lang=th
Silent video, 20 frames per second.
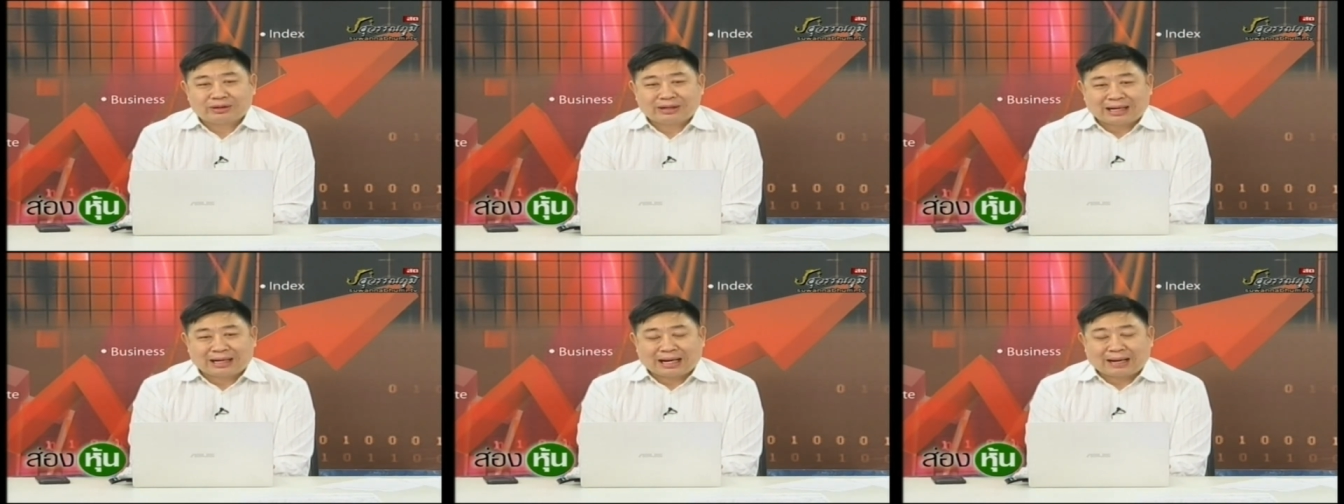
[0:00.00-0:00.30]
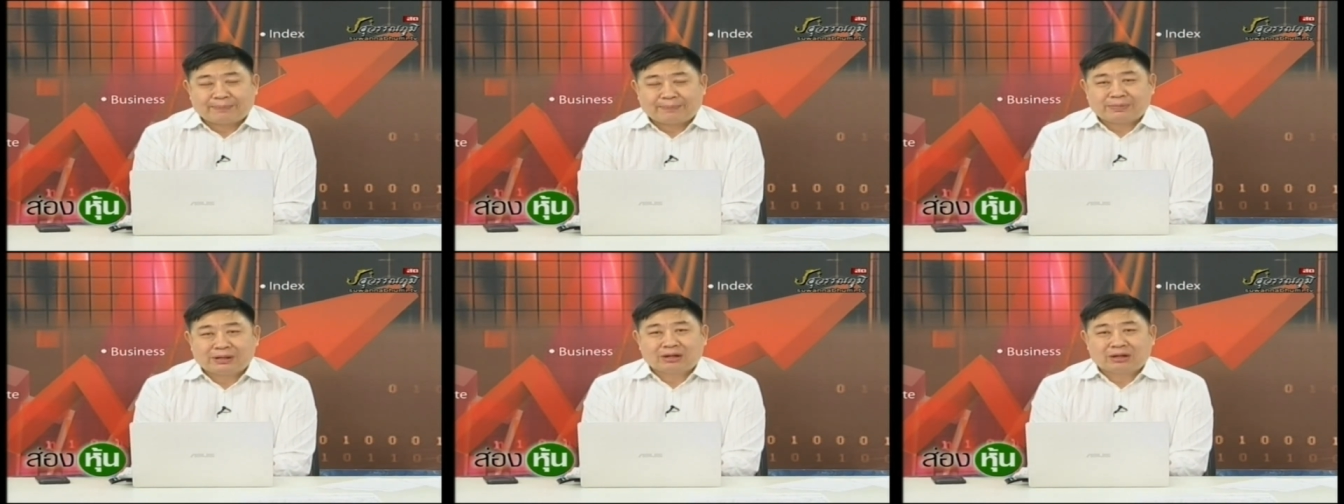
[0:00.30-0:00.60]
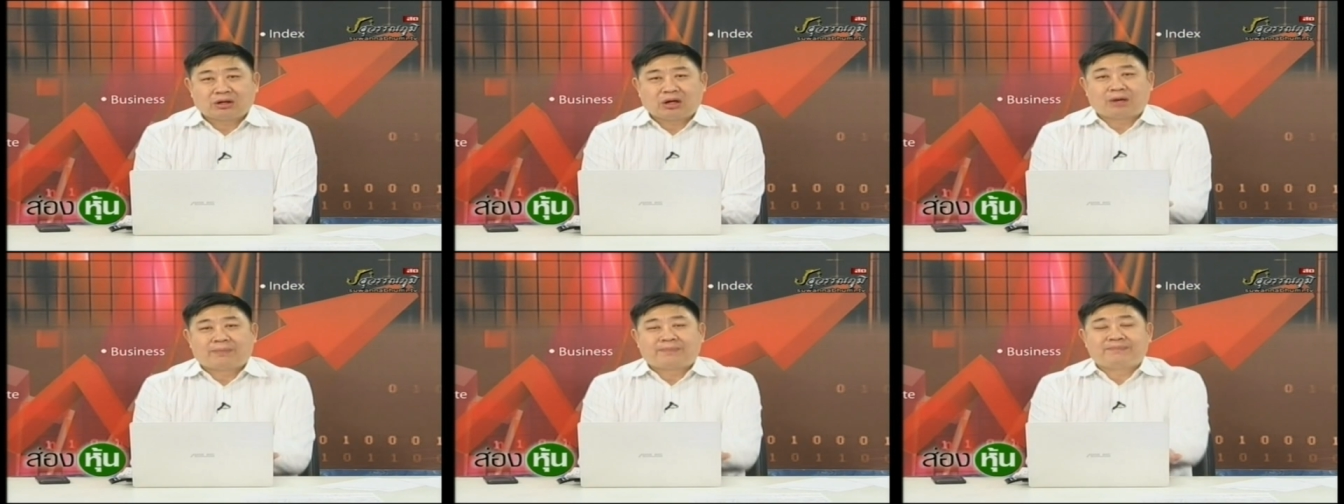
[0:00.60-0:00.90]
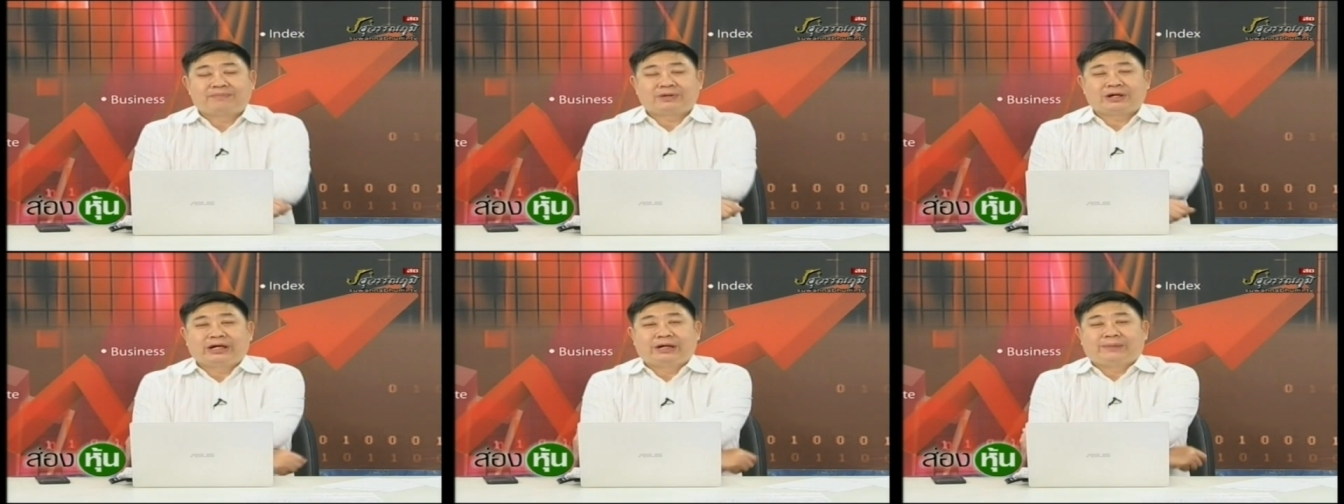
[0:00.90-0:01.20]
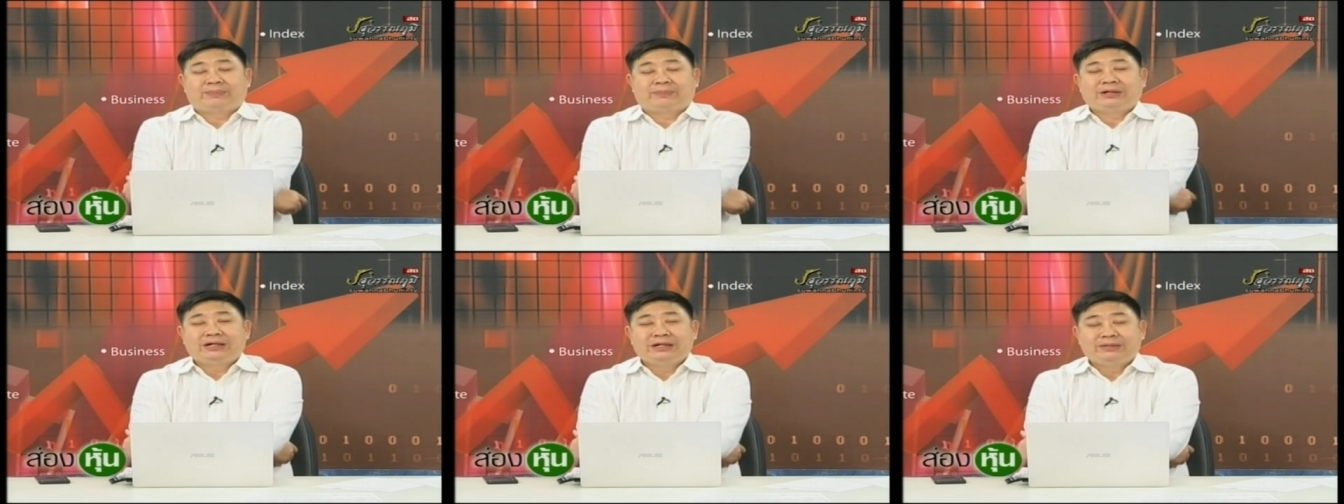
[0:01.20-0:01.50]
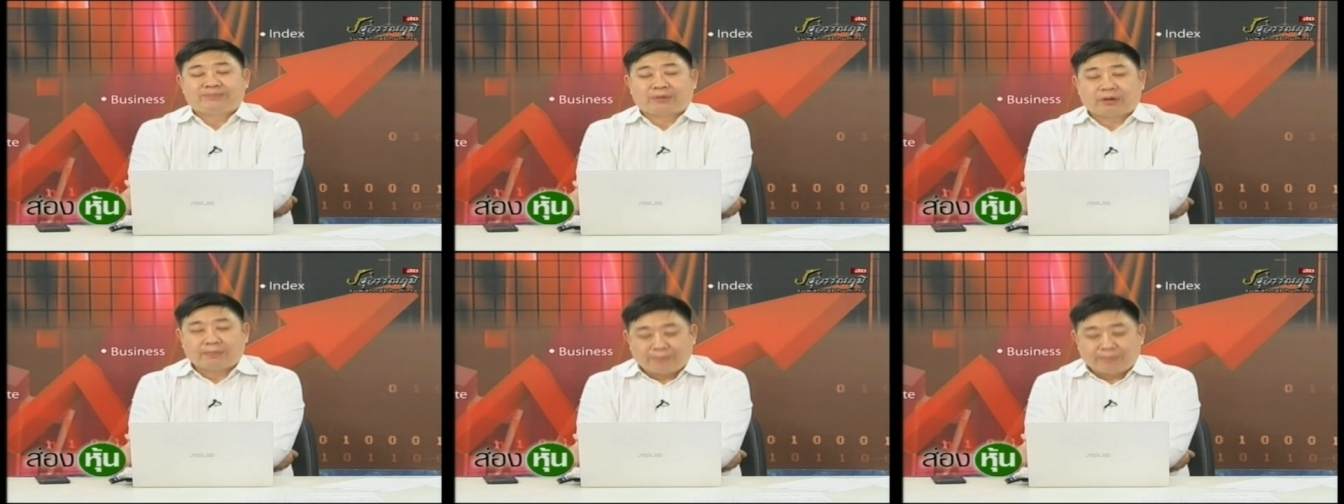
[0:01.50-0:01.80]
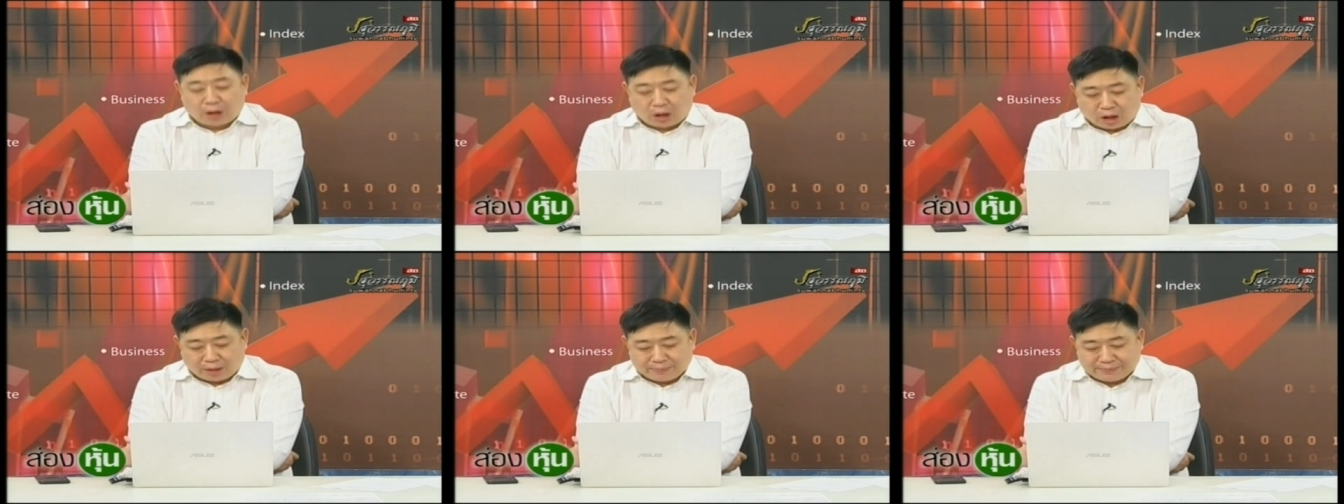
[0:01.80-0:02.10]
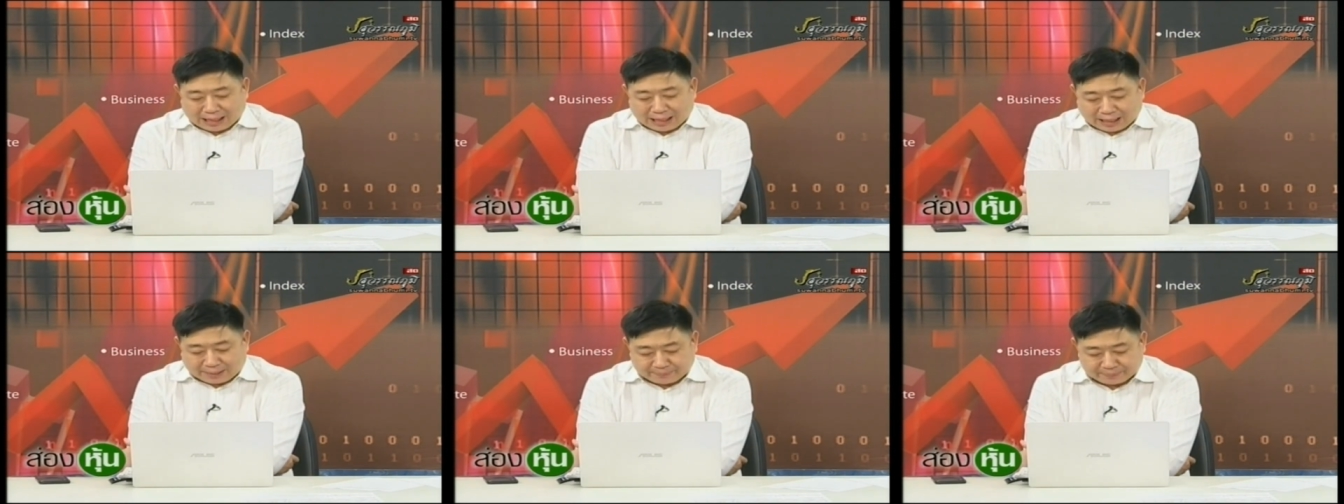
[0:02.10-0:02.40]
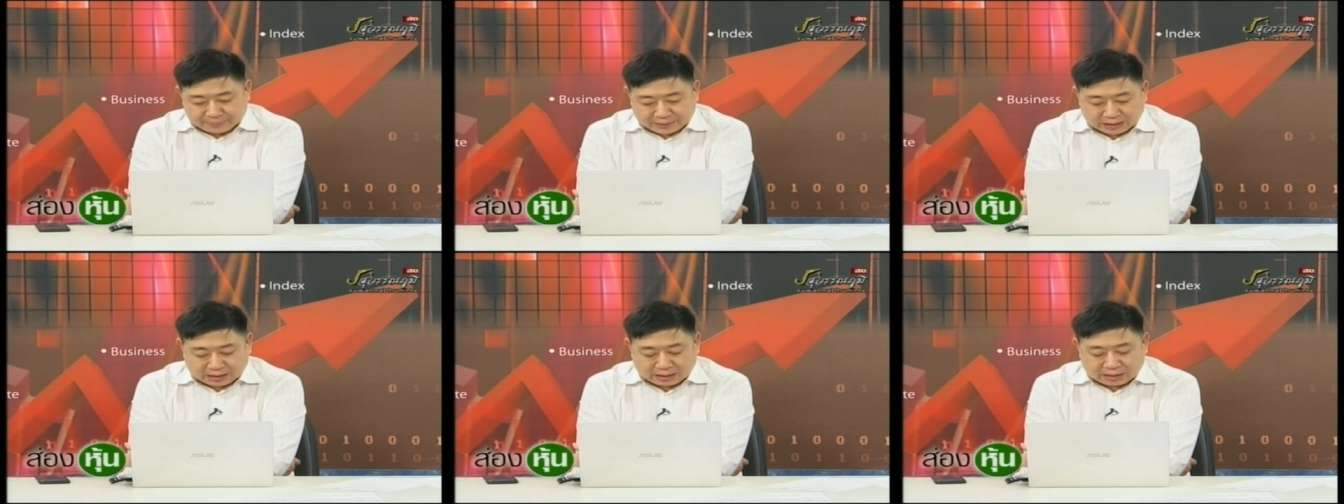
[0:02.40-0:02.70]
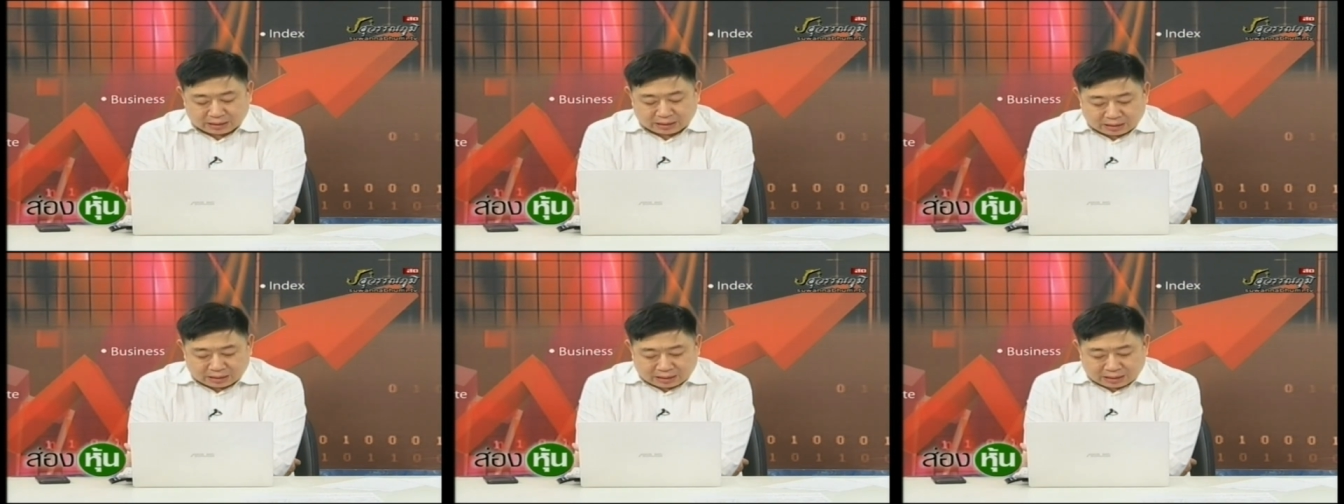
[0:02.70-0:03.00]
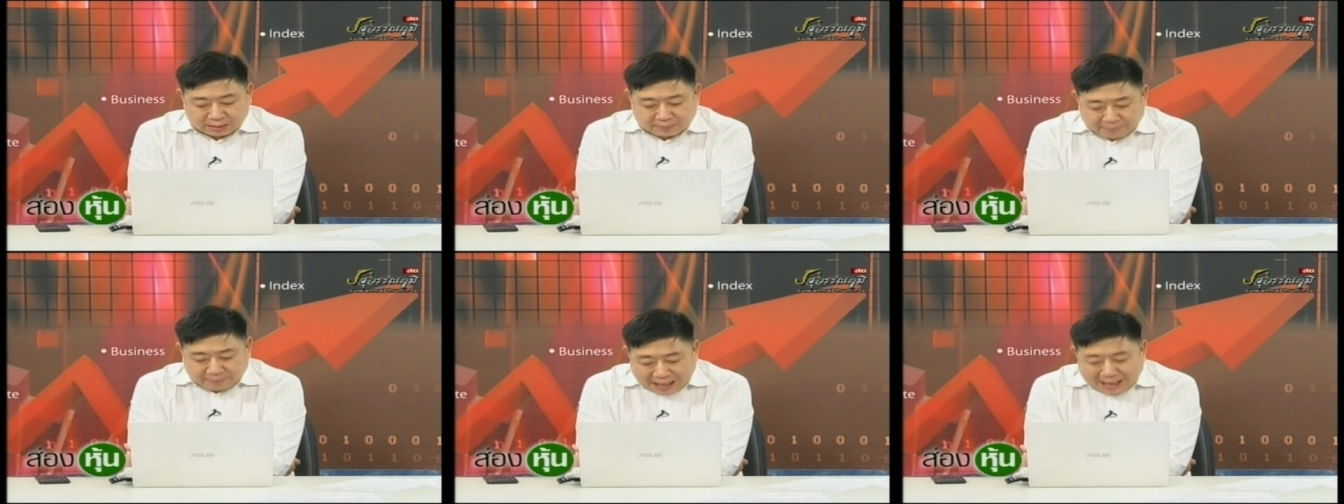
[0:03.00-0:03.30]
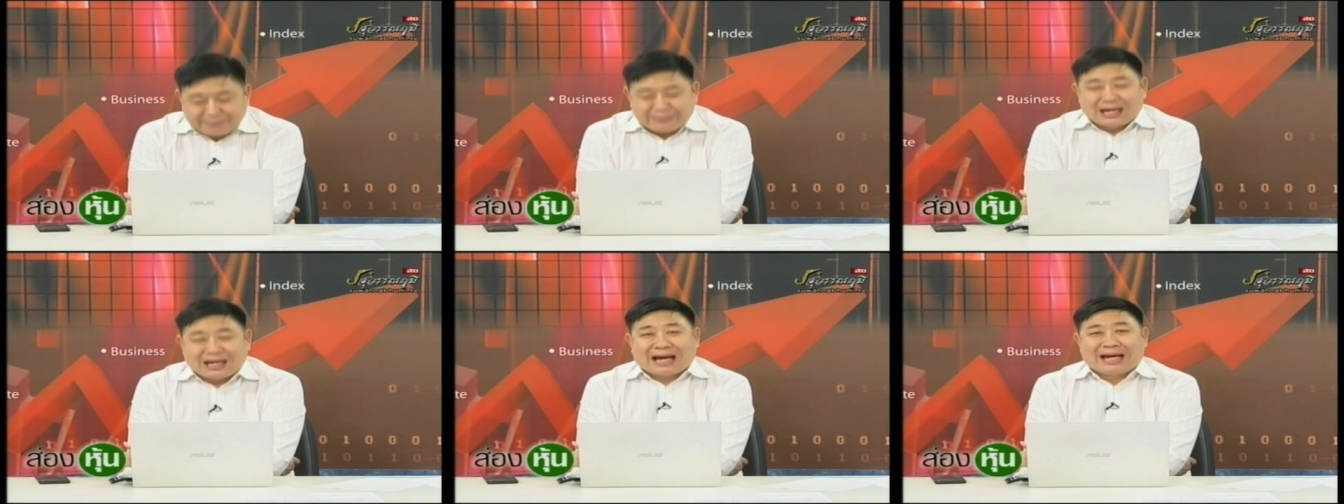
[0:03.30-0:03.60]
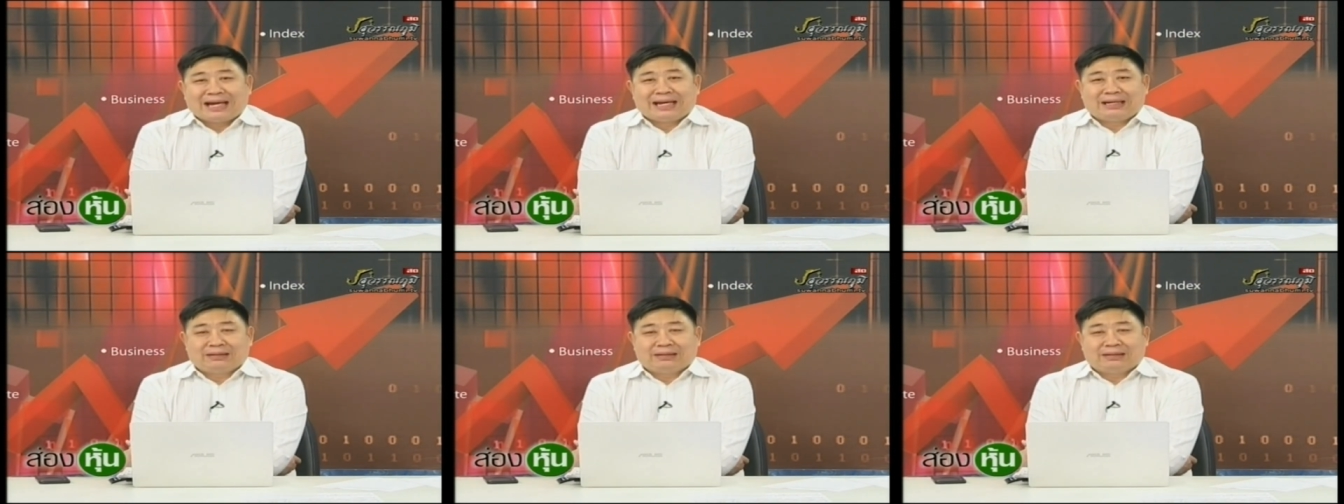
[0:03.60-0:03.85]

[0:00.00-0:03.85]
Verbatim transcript: นะครับ แล้วก็เกิดขึ้นพร้อมๆกับภาพใหญ่